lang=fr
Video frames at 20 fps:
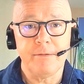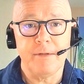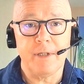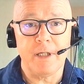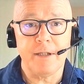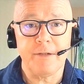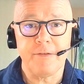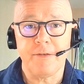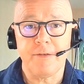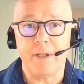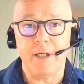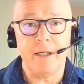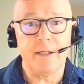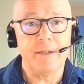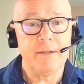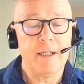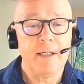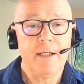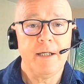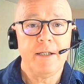Voilà, c'est,
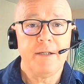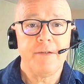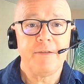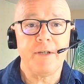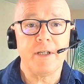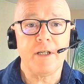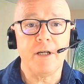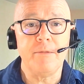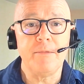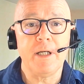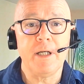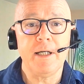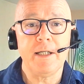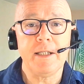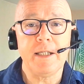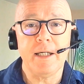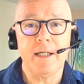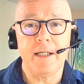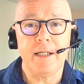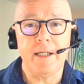c'est comme là,
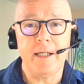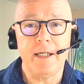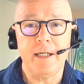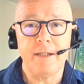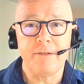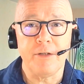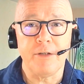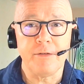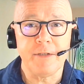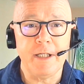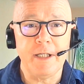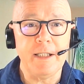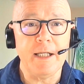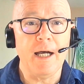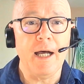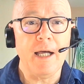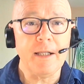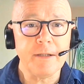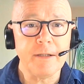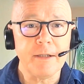il y a les antennes ART